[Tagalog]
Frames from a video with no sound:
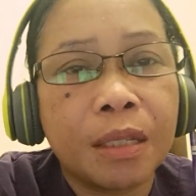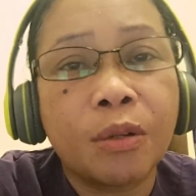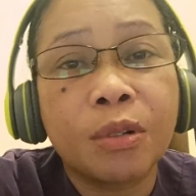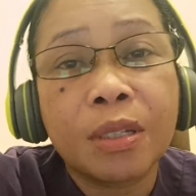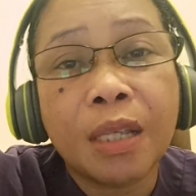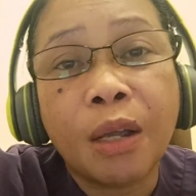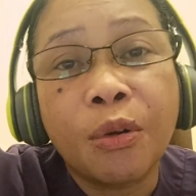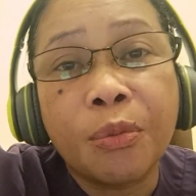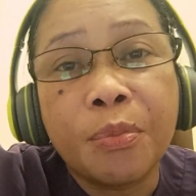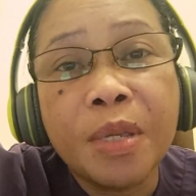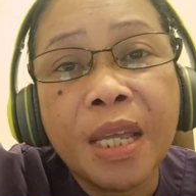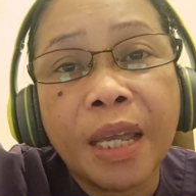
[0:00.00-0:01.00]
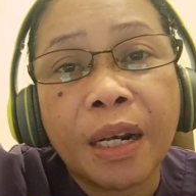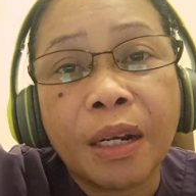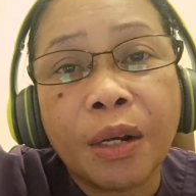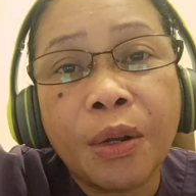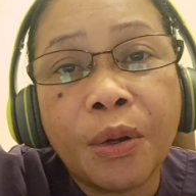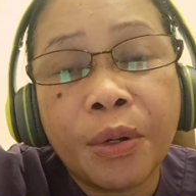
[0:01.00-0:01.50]
or sa
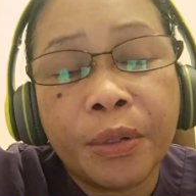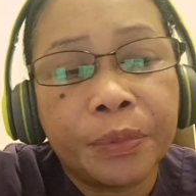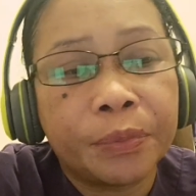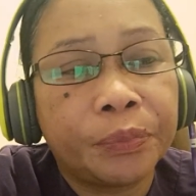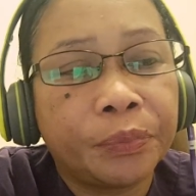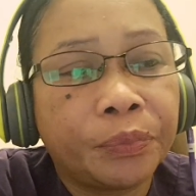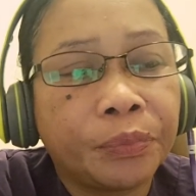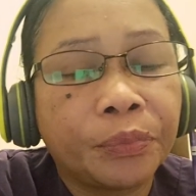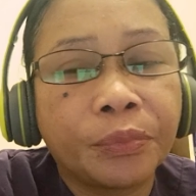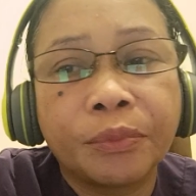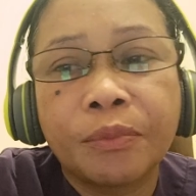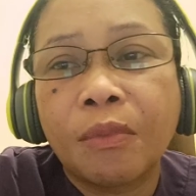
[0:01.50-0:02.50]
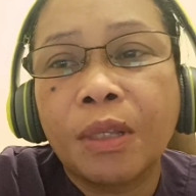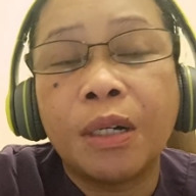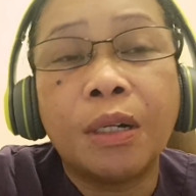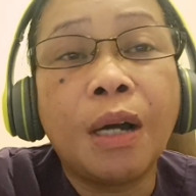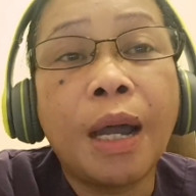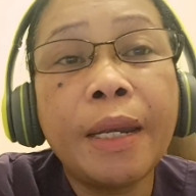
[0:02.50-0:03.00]
gobyerno.
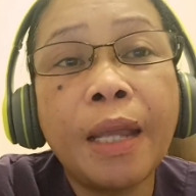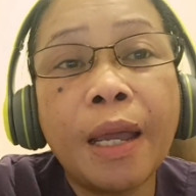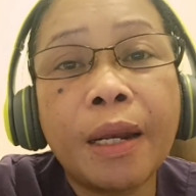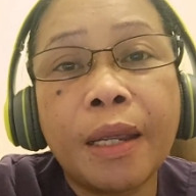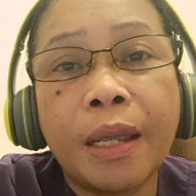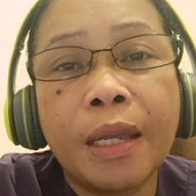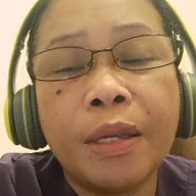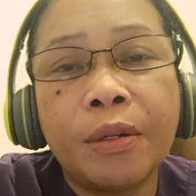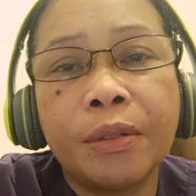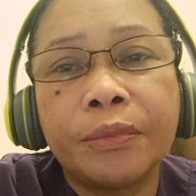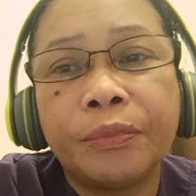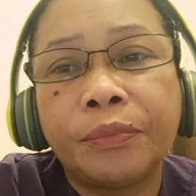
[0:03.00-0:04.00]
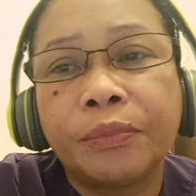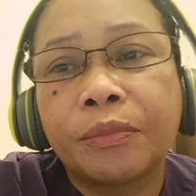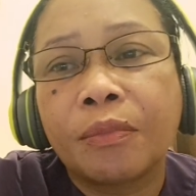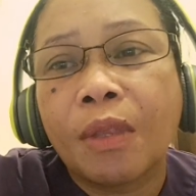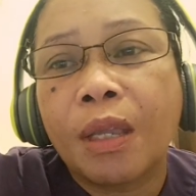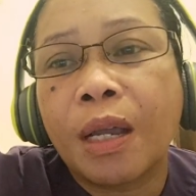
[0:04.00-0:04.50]
Ano yari eh,
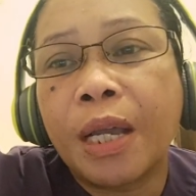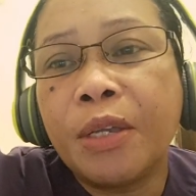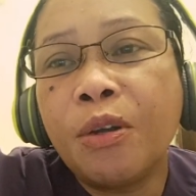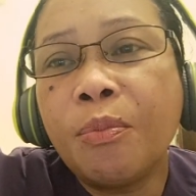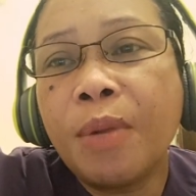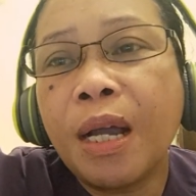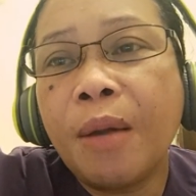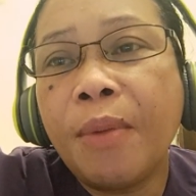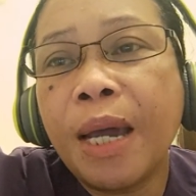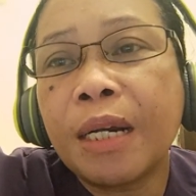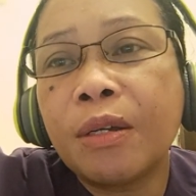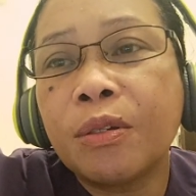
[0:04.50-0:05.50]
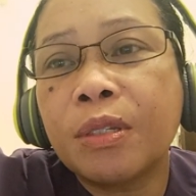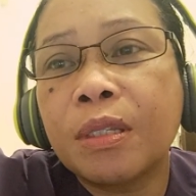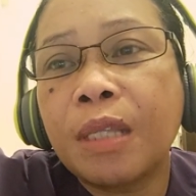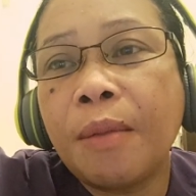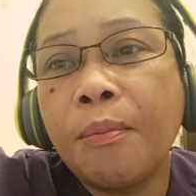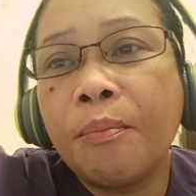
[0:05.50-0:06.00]
ngayon? Kayong mga
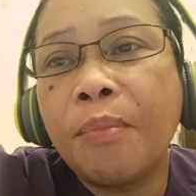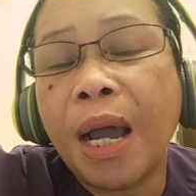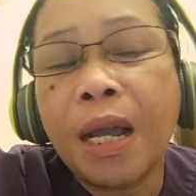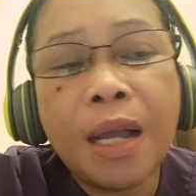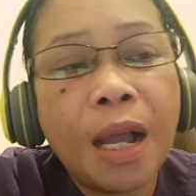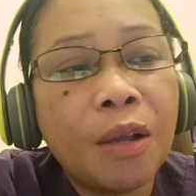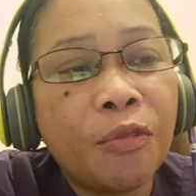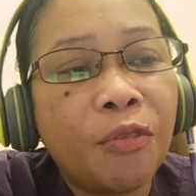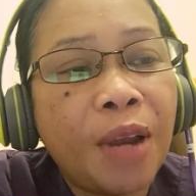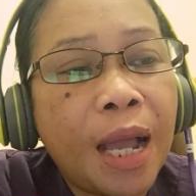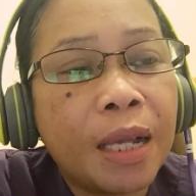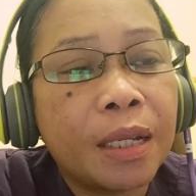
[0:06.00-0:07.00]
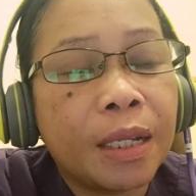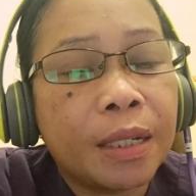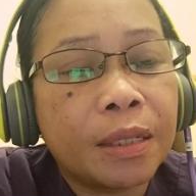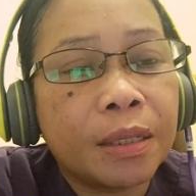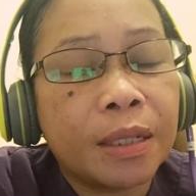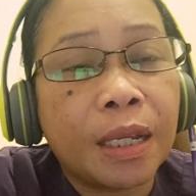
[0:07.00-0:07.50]
Marcos Team Bangag
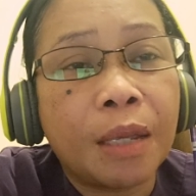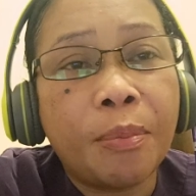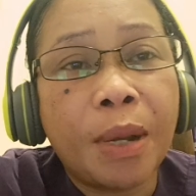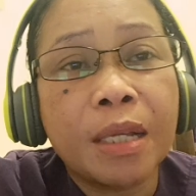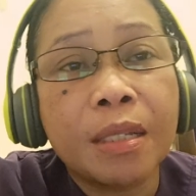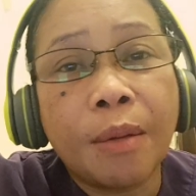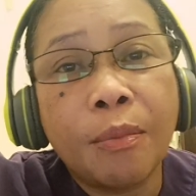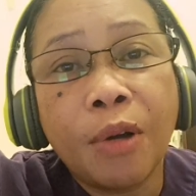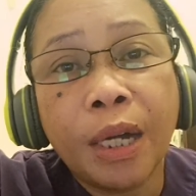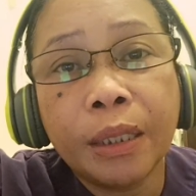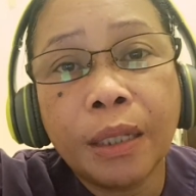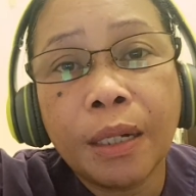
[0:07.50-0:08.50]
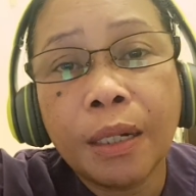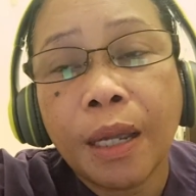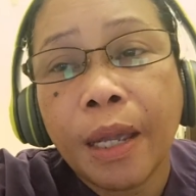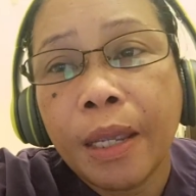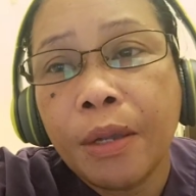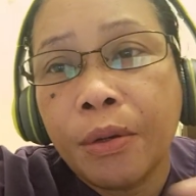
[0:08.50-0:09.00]
Vloggers, nakipagsabuatan
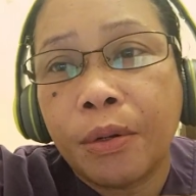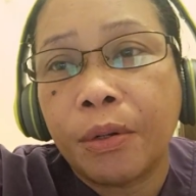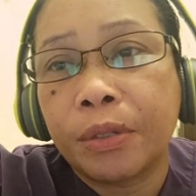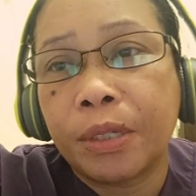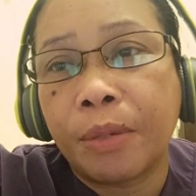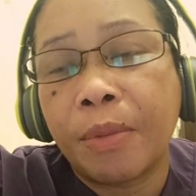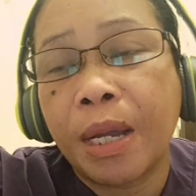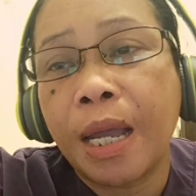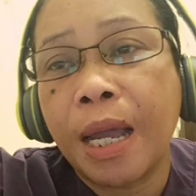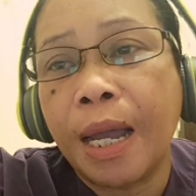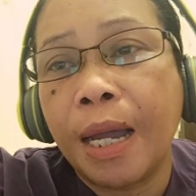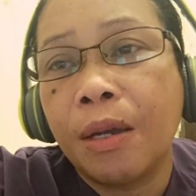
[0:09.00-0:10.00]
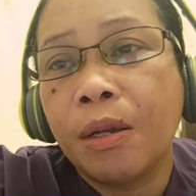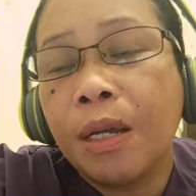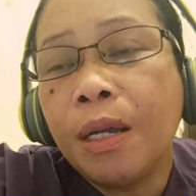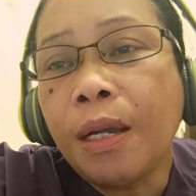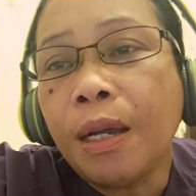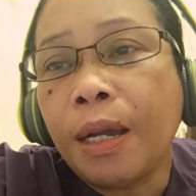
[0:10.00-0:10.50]
kayo sa mga
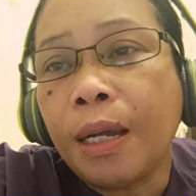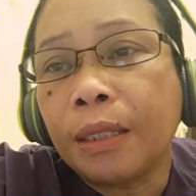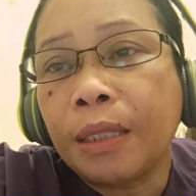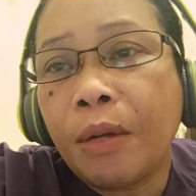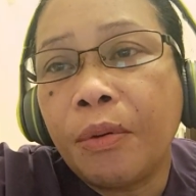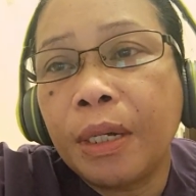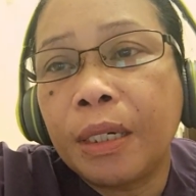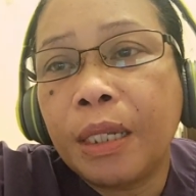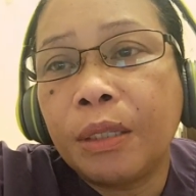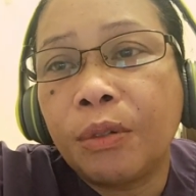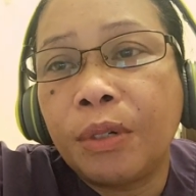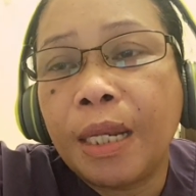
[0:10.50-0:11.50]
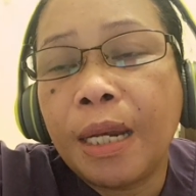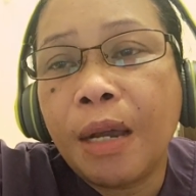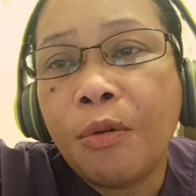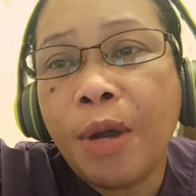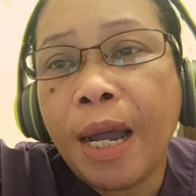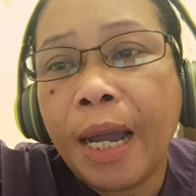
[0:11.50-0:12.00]
uh, tawag dito
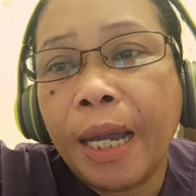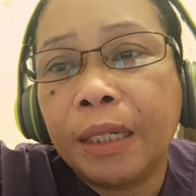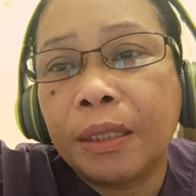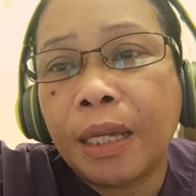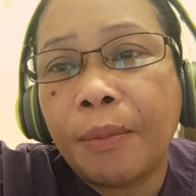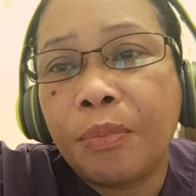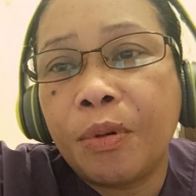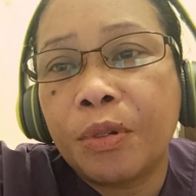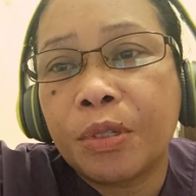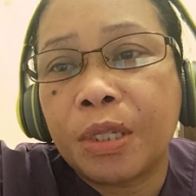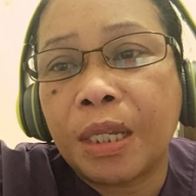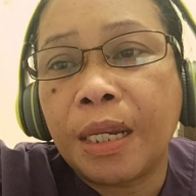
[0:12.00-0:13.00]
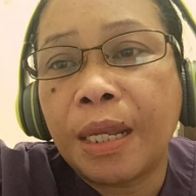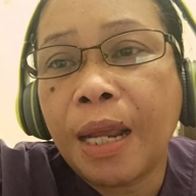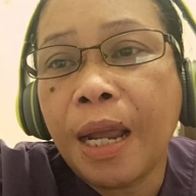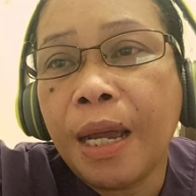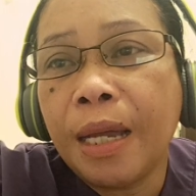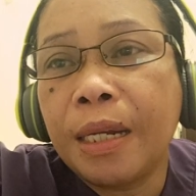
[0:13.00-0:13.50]
dilawan, tapos
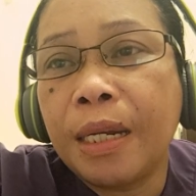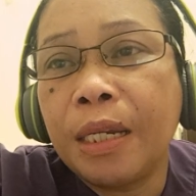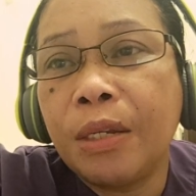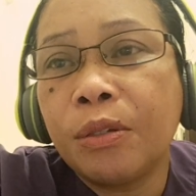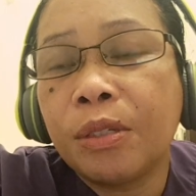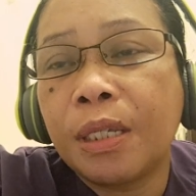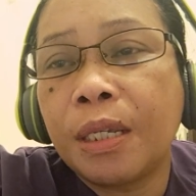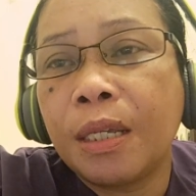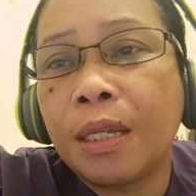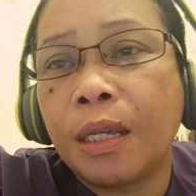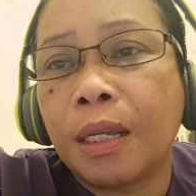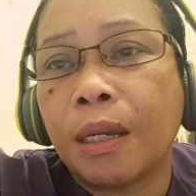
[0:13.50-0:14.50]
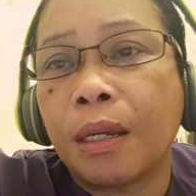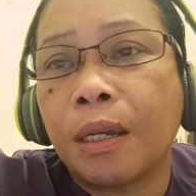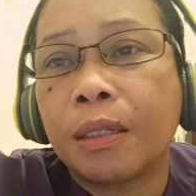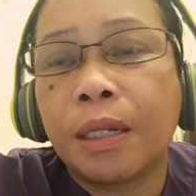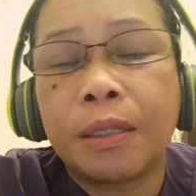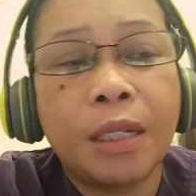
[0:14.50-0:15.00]
siniraan ninyo si,
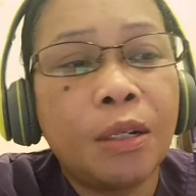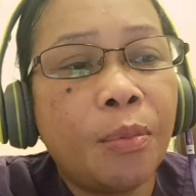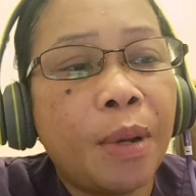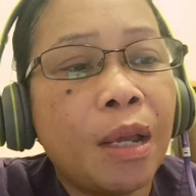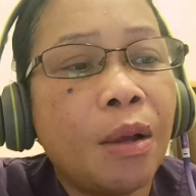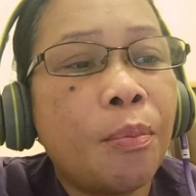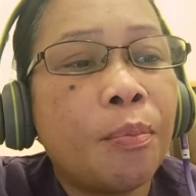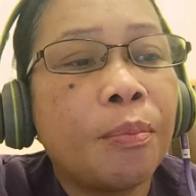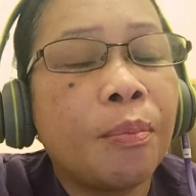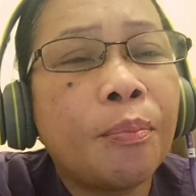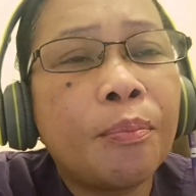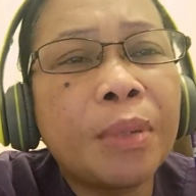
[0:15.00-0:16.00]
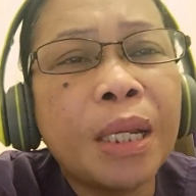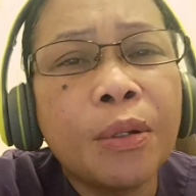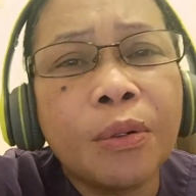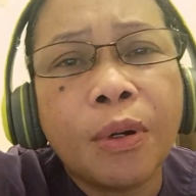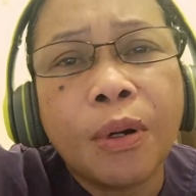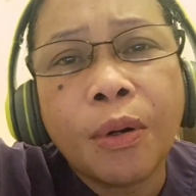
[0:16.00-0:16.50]
sino ba yung
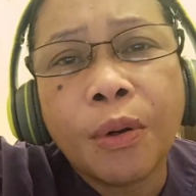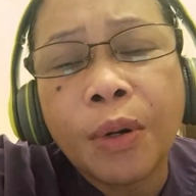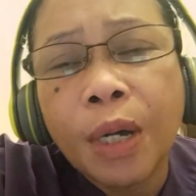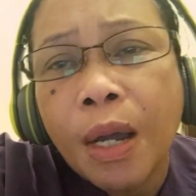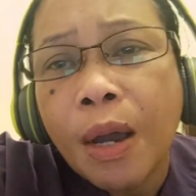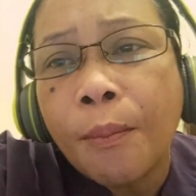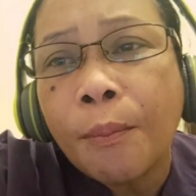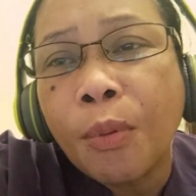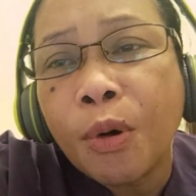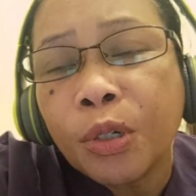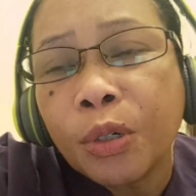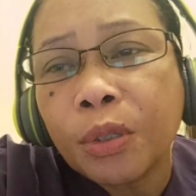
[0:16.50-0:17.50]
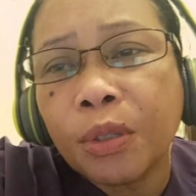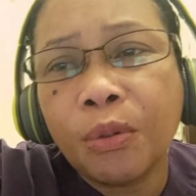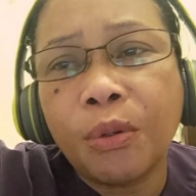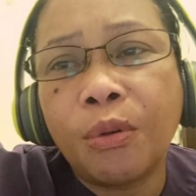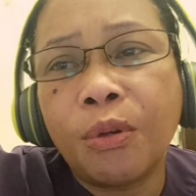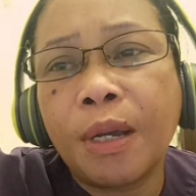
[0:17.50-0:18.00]
pinuo punot dulo